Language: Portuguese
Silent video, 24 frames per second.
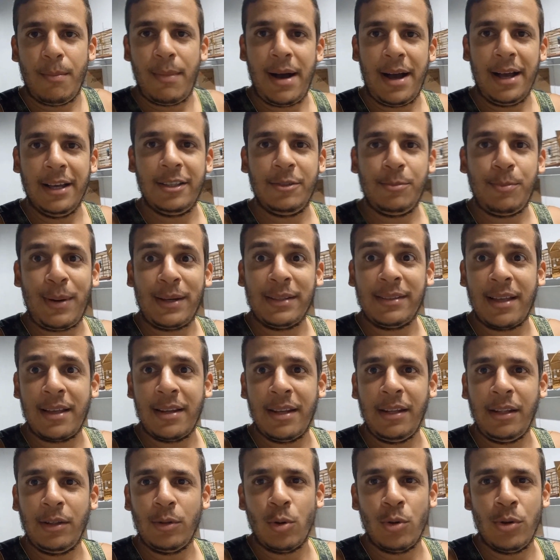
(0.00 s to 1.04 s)
Mas
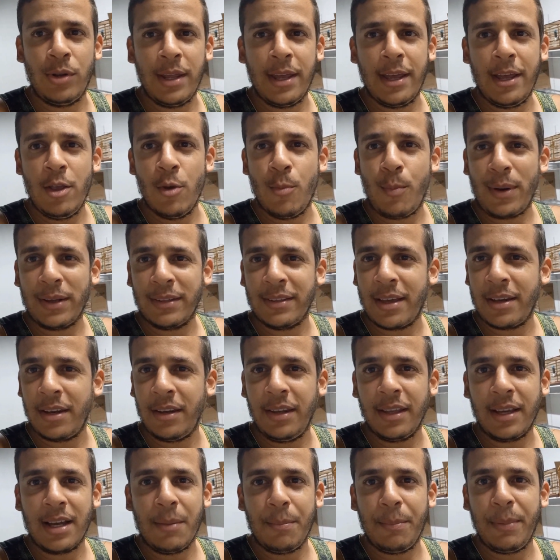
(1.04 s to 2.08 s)
passarinho de torneio,
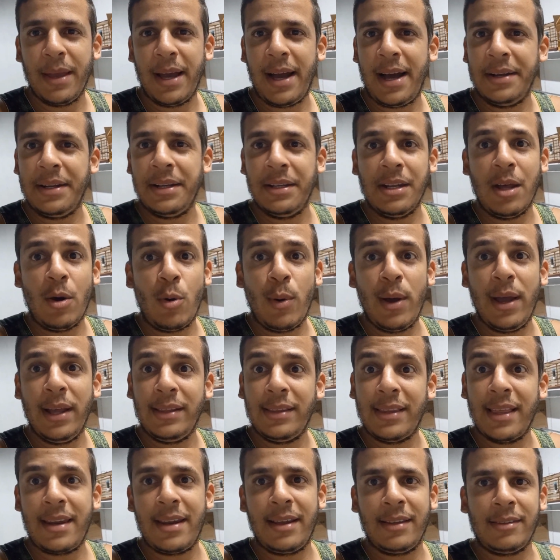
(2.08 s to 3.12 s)
passarinho de campeada, não é
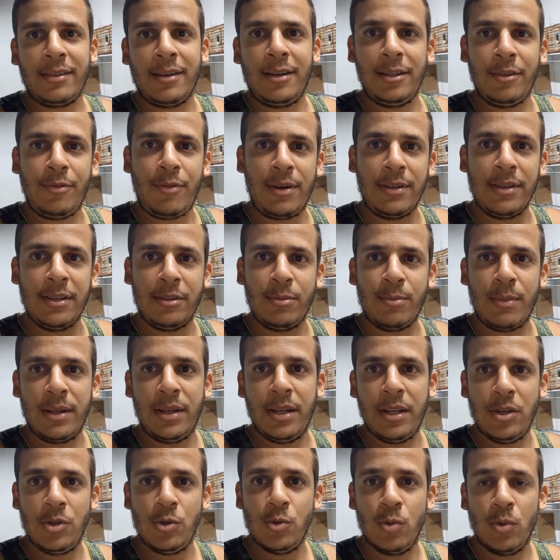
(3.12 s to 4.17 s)
interessante fazer esse
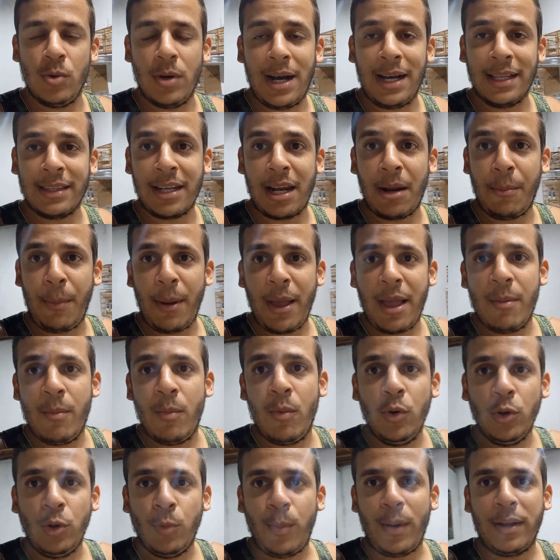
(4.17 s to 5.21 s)
manejo. Atrapalha
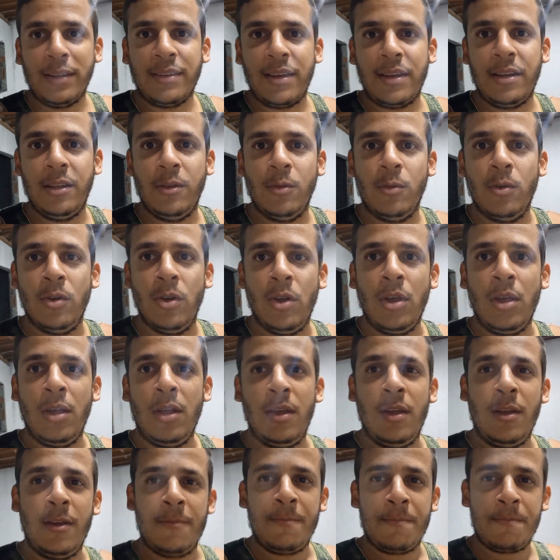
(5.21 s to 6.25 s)
muito o passarinho.
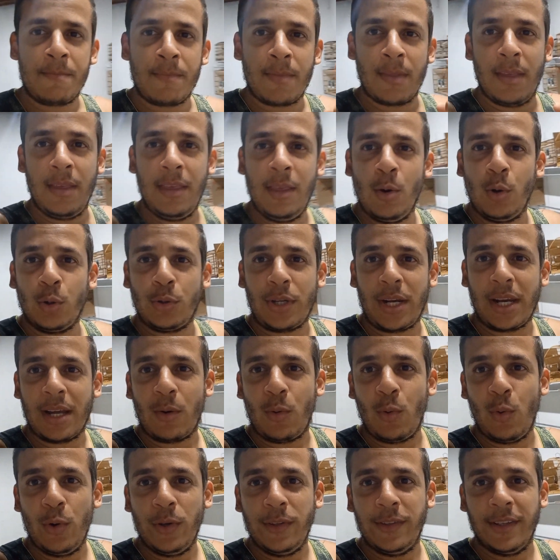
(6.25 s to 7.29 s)
E outra
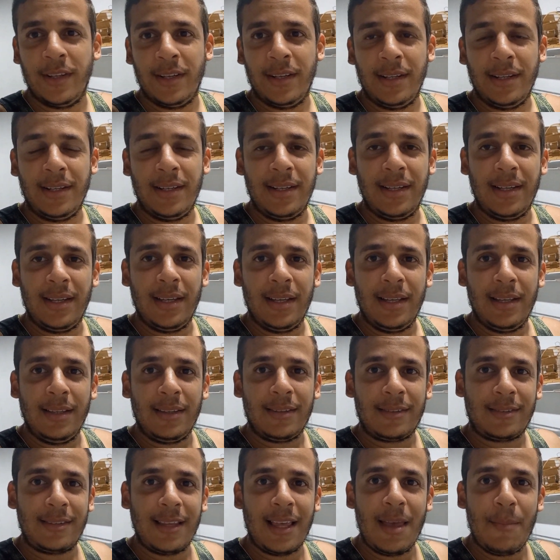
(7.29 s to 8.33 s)
coisa,
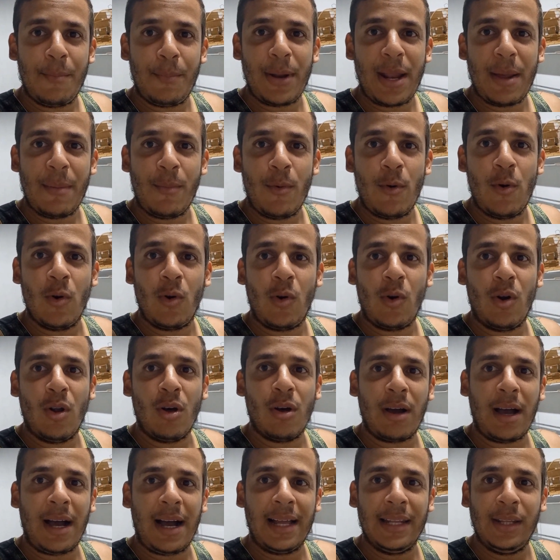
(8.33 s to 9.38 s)
sempre é bom
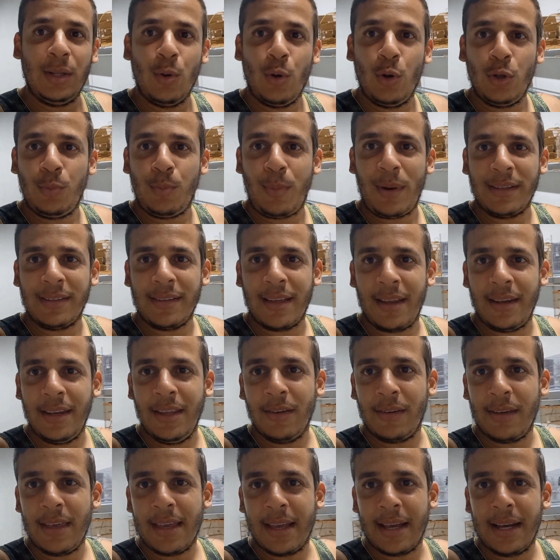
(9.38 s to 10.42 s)
colocar dois
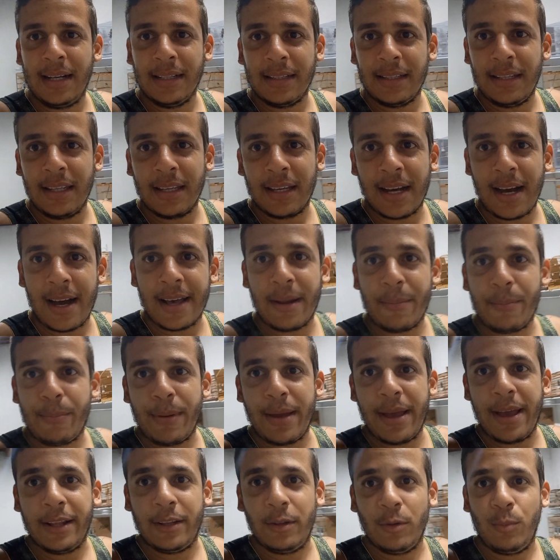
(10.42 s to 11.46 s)
passarinhos que cantem de cara
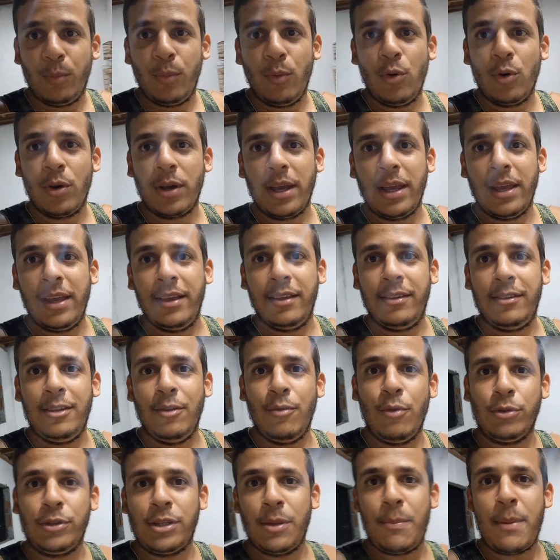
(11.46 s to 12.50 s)
perto. Porque
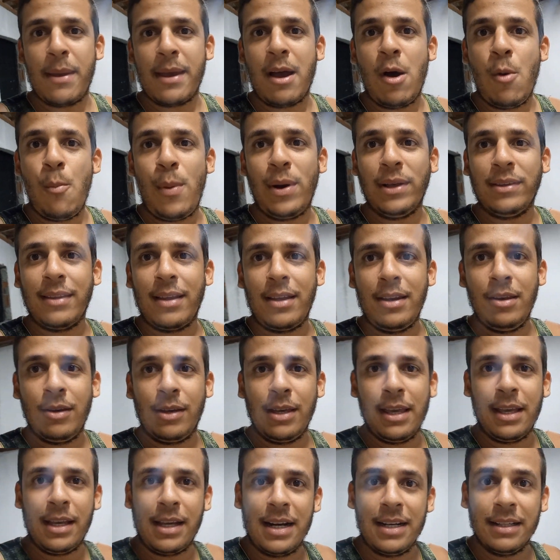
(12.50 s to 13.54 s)
se você pegar um passarinho
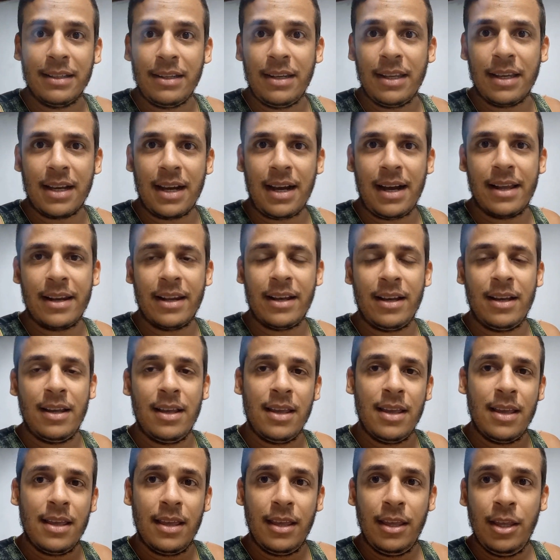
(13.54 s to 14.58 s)
que canta de cara
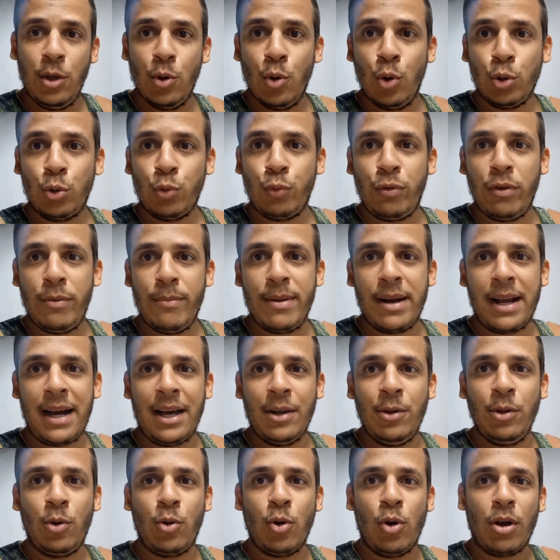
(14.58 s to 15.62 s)
e outro
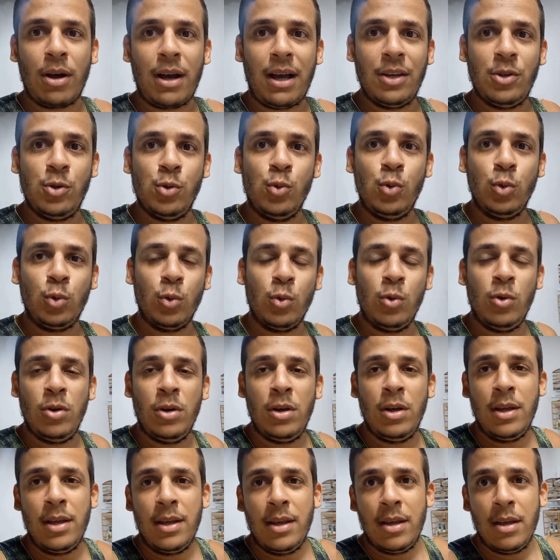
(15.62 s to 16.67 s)
fibrado e colocar junto,
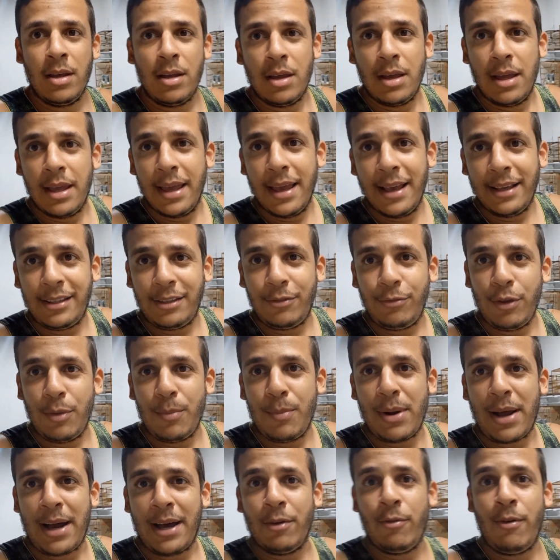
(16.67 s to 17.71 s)
esse
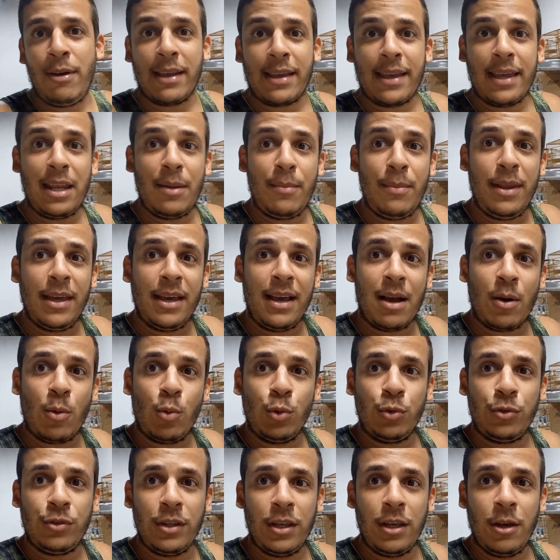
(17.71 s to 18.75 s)
fibrado vai querer
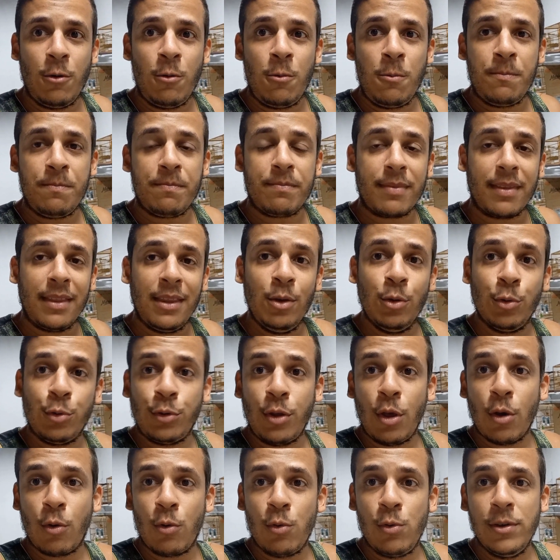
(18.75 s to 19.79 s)
brigar com o seu e o
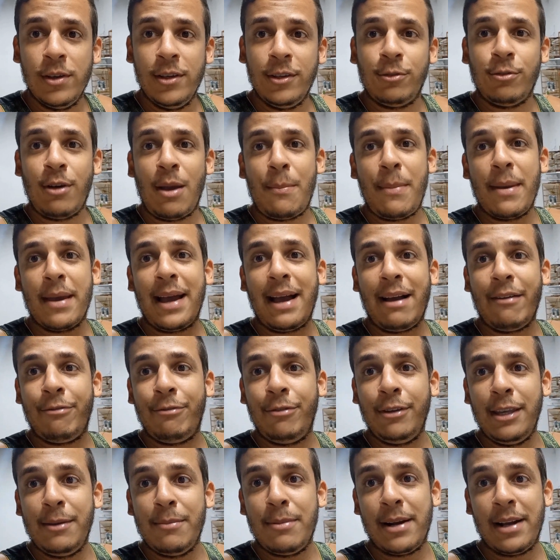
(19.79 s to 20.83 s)
seu com isso vai
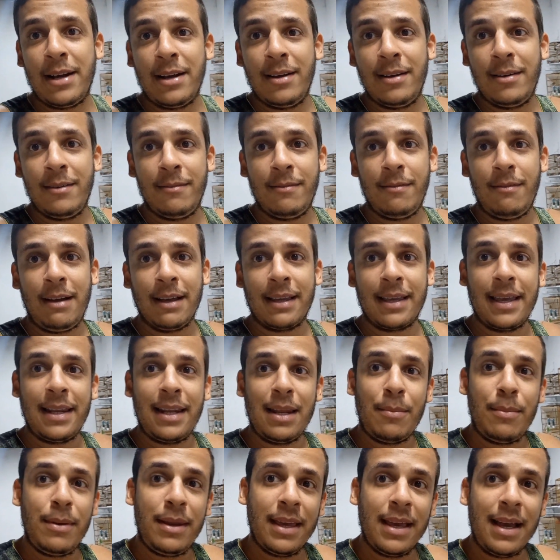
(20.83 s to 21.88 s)
pegar fibra, vai
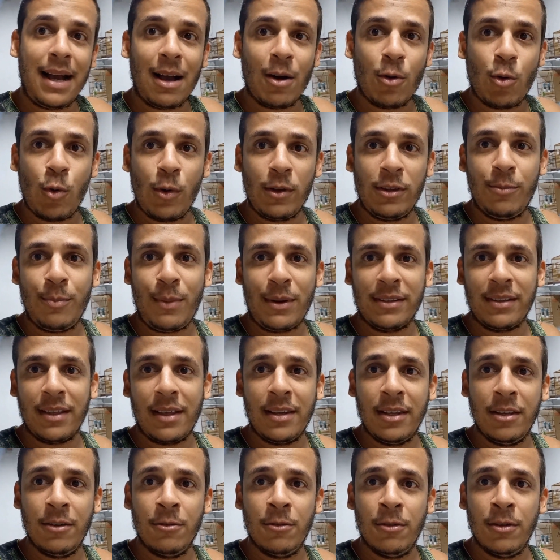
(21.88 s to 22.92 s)
querer brigar com esse
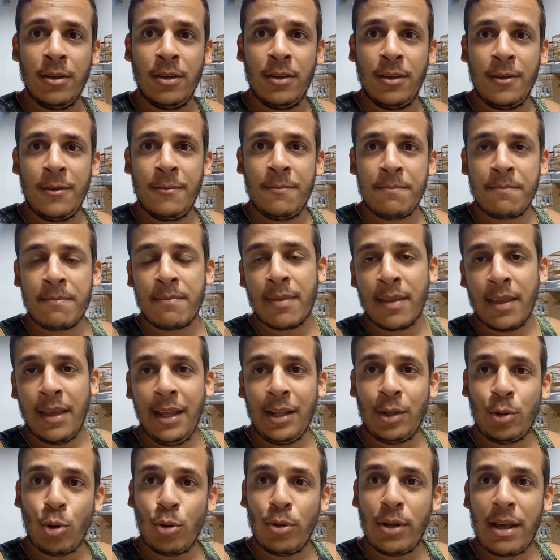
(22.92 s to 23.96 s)
passarinho.
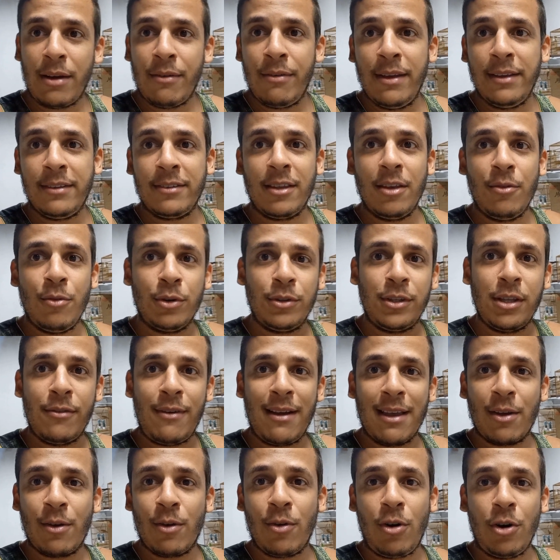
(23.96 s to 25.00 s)
E toda vez que você
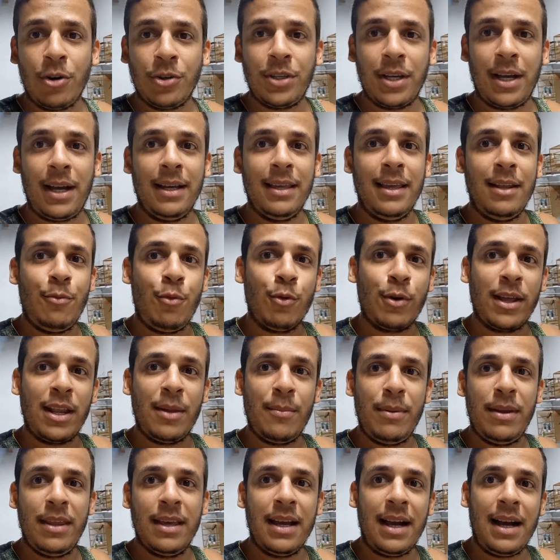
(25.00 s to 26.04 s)
vai encostar e ele for
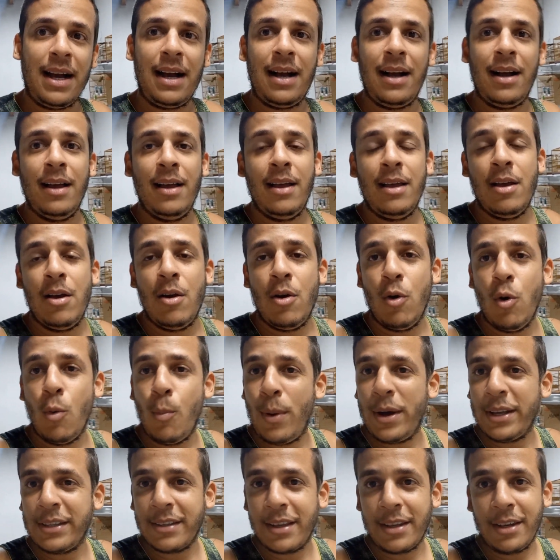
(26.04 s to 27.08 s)
querer brigar, o
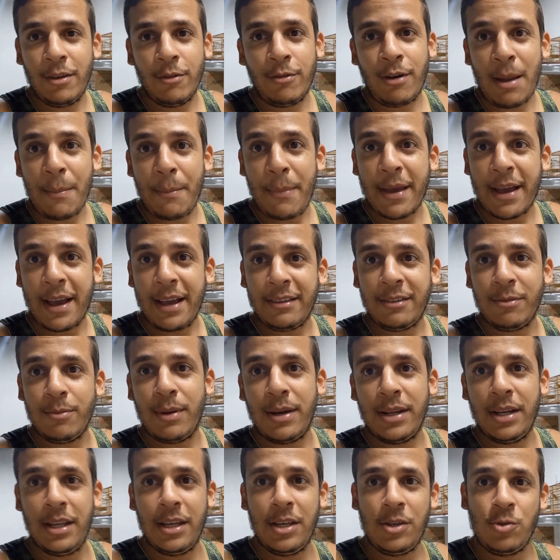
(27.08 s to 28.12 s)
passarinho vai pegar esse
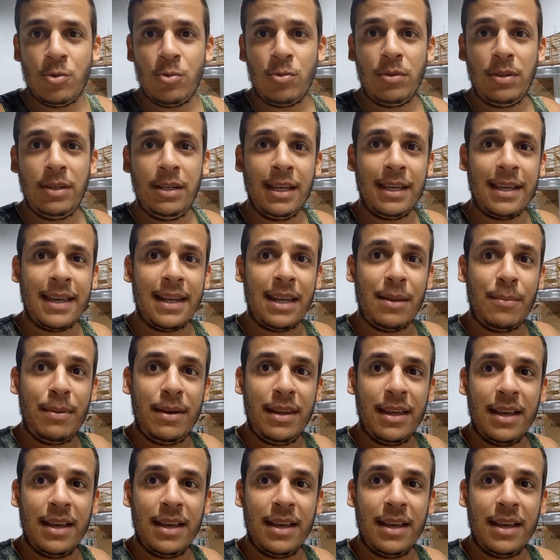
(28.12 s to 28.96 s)
manejo de querer